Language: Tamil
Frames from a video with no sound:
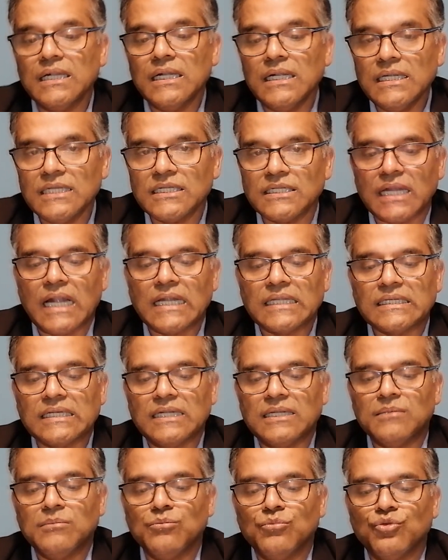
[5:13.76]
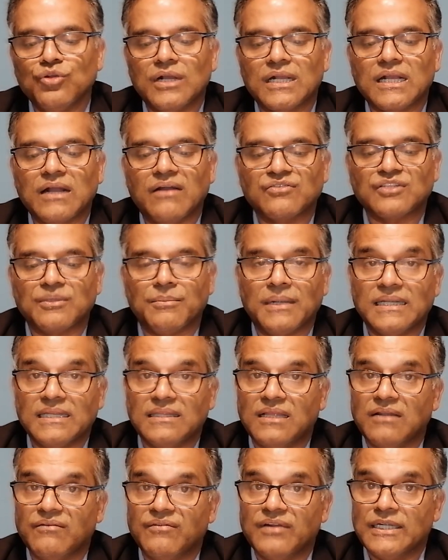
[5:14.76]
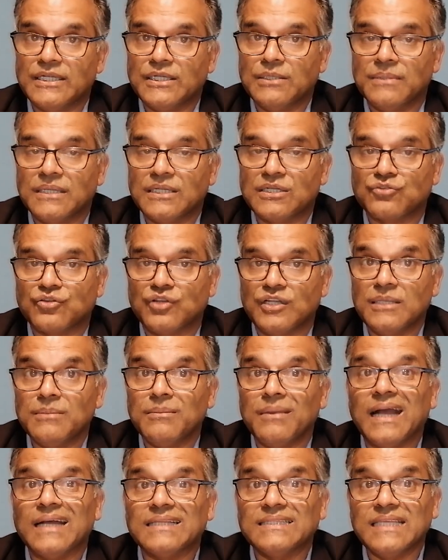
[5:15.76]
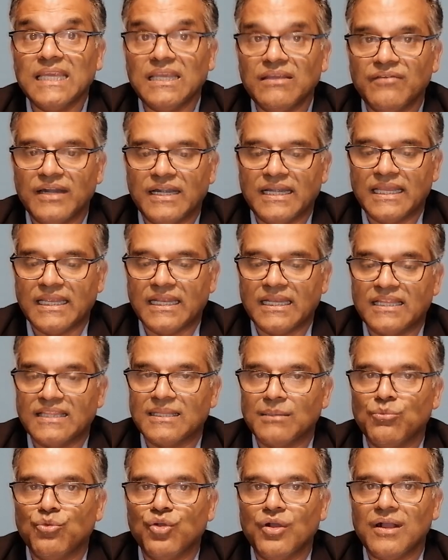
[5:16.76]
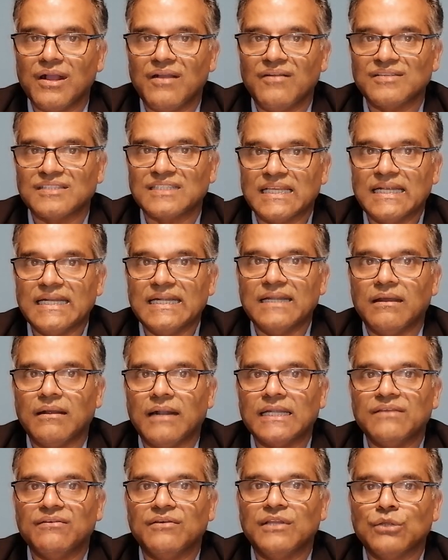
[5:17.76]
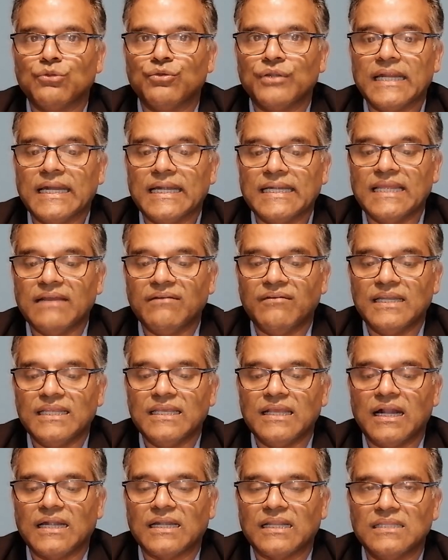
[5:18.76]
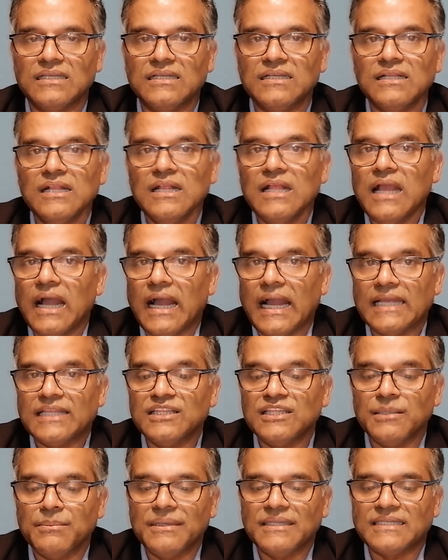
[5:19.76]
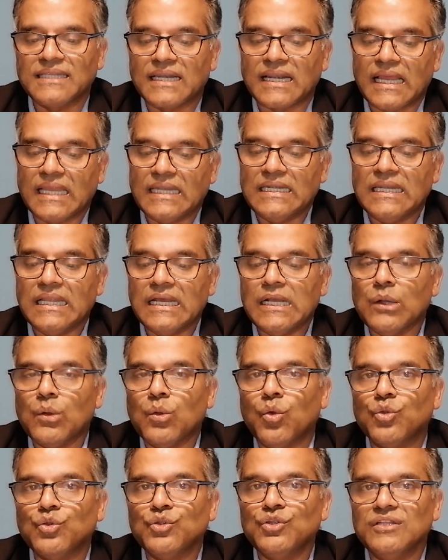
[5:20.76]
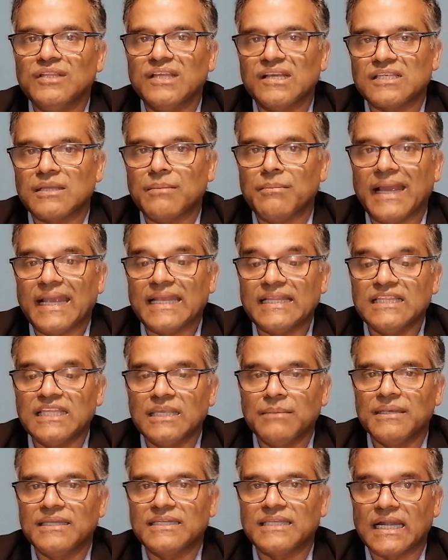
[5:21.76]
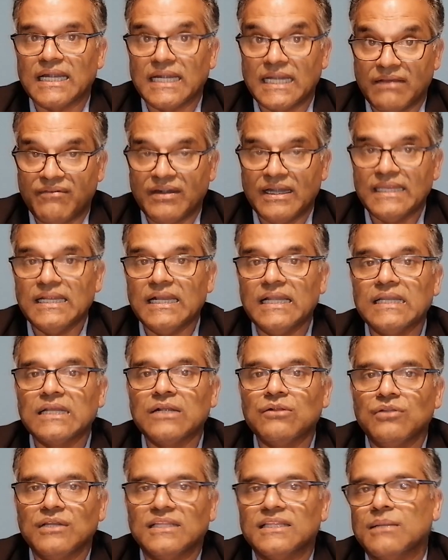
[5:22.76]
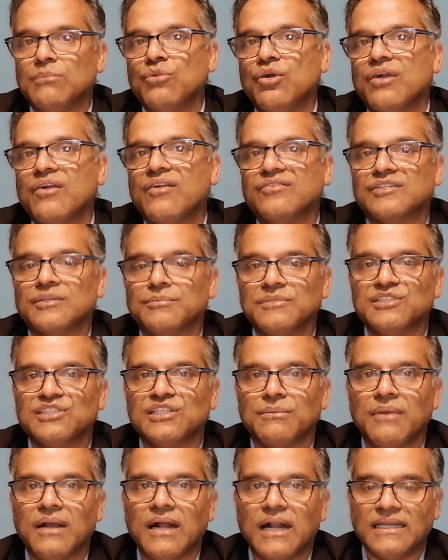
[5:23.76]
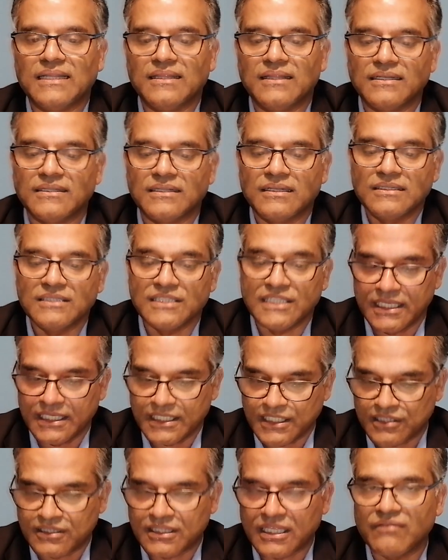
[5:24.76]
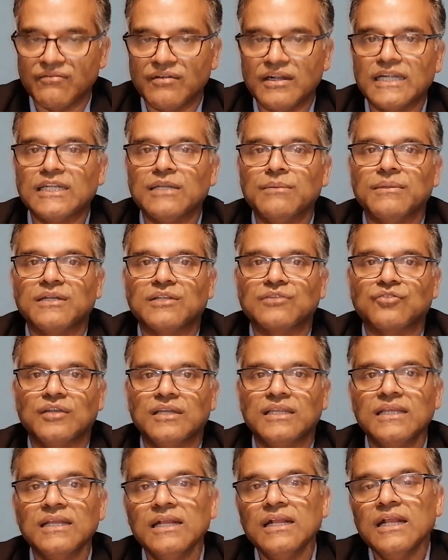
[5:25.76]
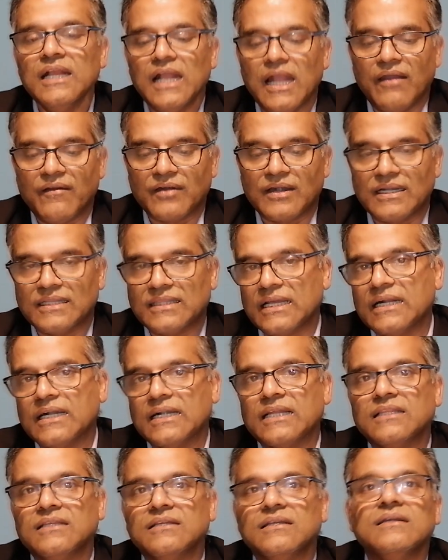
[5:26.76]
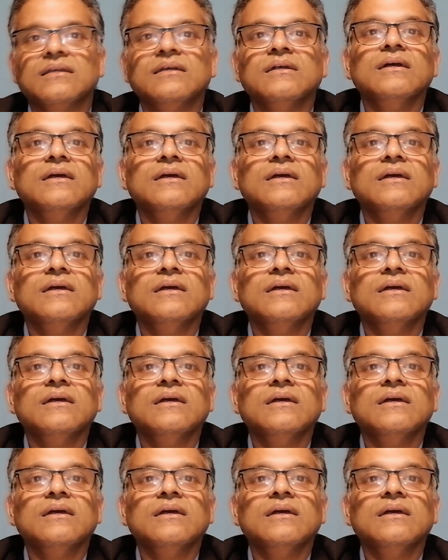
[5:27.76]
ஏழு நாட்களும் முகக்கவசம் அணிதல் வேண்டும் என்று சொல்லி அதே வேளையில் இந்த முகக்கவச அணிதலுக்குரிய இடைவெளியானது ஐந்து மீட்டர் அல்ல ஒன்று தசம் ஐந்து மீட்டர் இடைவெளிகளுக்குள் இந்த முகக்கவசம் நிச்சயமாக அணிதல் இருத்தல் வேண்டும் என்று சொல்லி அவர்கள் தங்களது